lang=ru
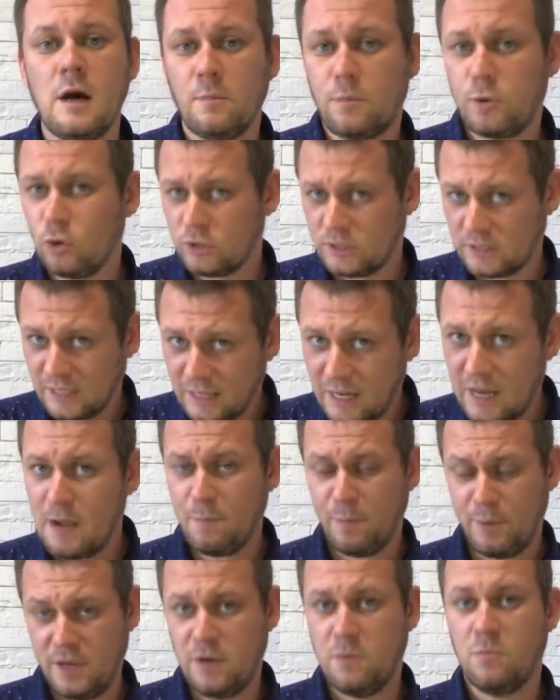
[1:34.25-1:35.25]
Просто для
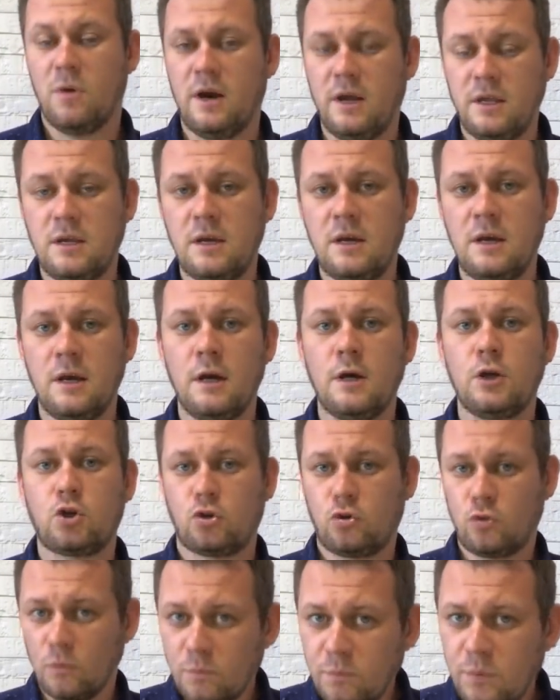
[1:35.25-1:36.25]
понимания,
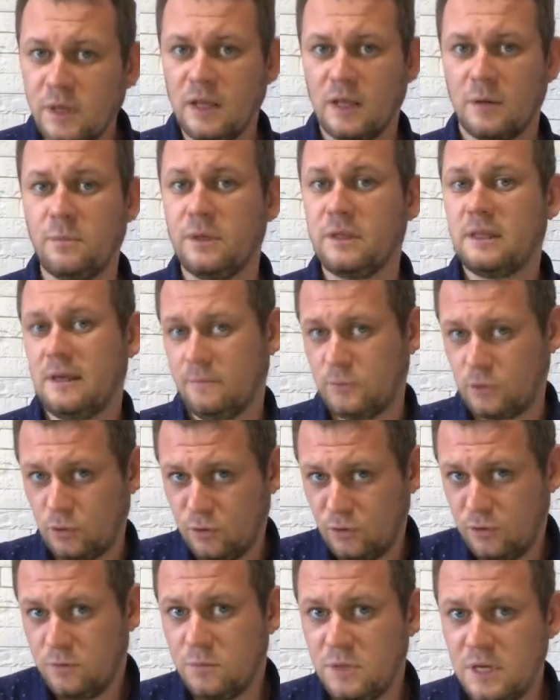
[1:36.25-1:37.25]
что было бы там с
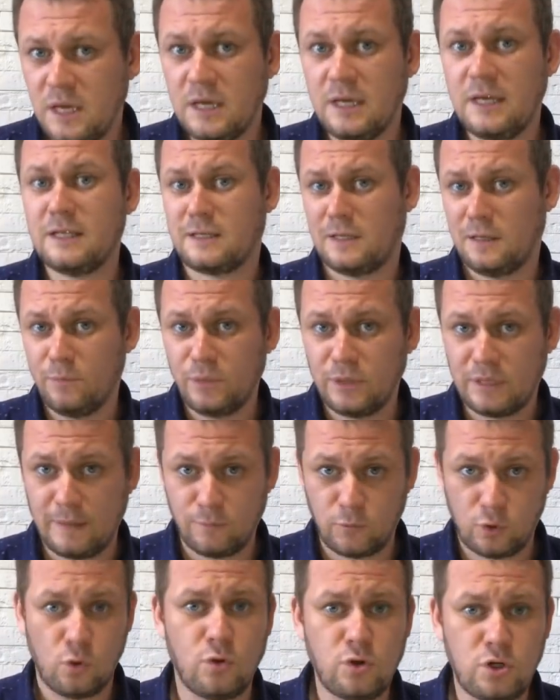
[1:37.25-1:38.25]
людьми, если бы
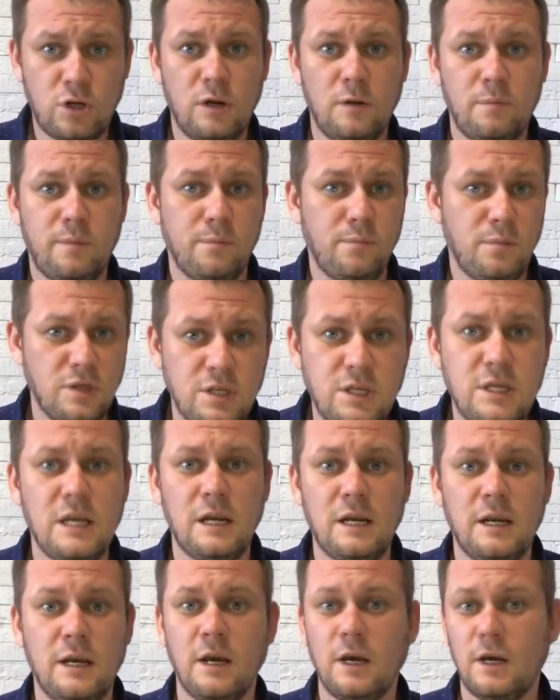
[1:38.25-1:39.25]
там тоже
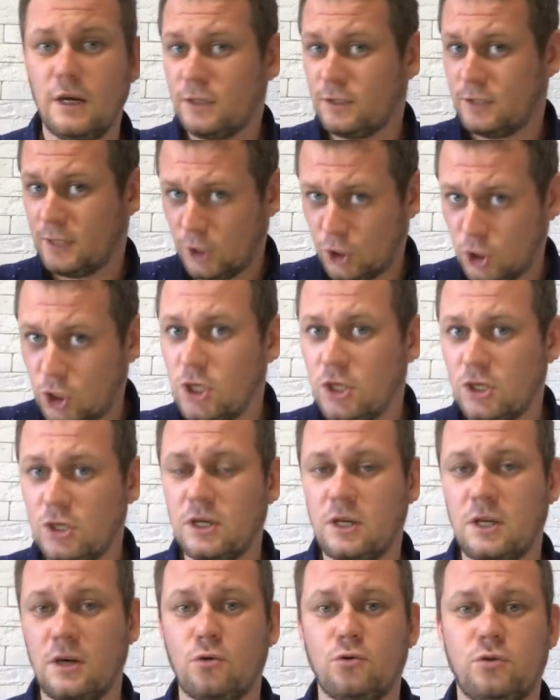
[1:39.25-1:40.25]
победили
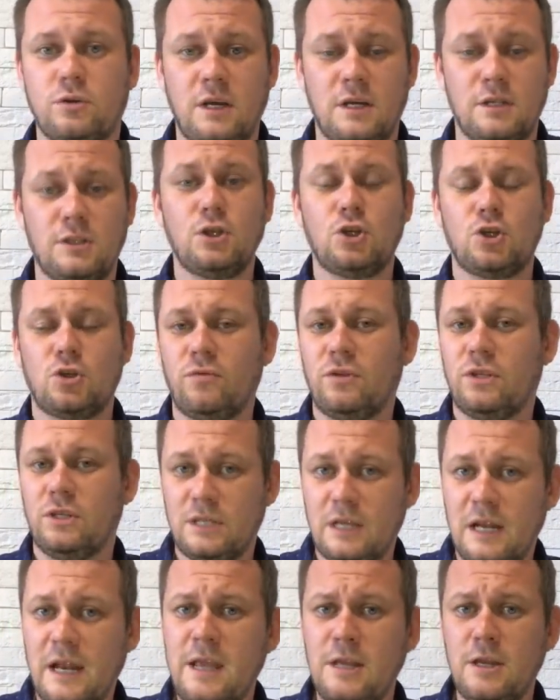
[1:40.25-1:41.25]
защитники русскоязычного
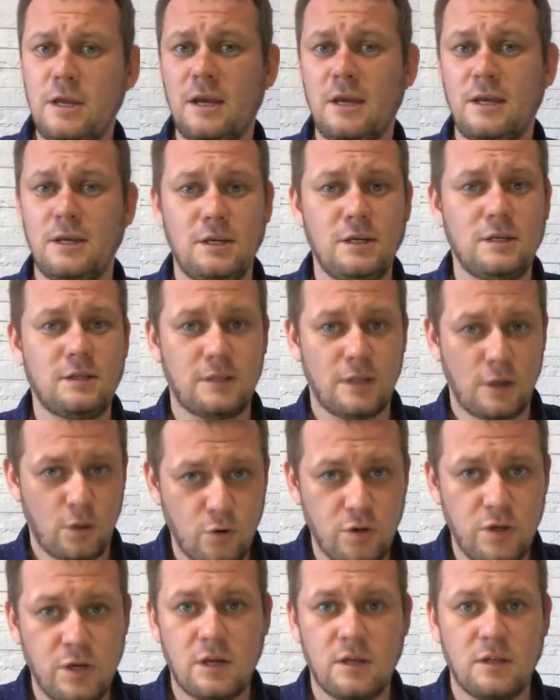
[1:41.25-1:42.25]
населения и
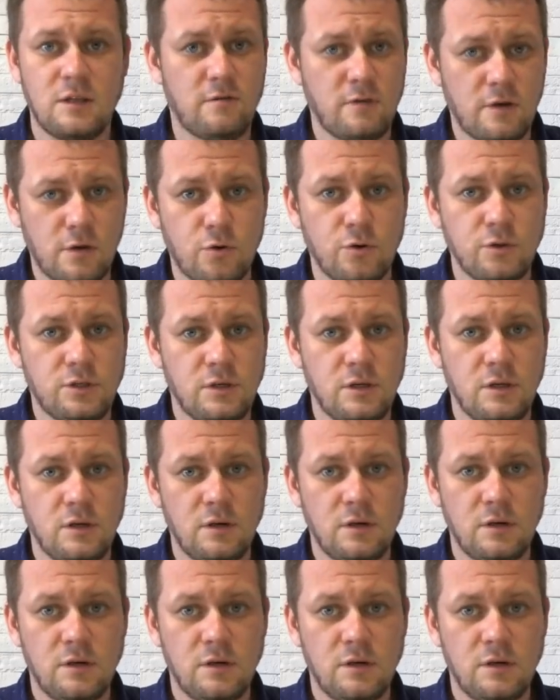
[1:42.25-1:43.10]
сторонники Новороссии.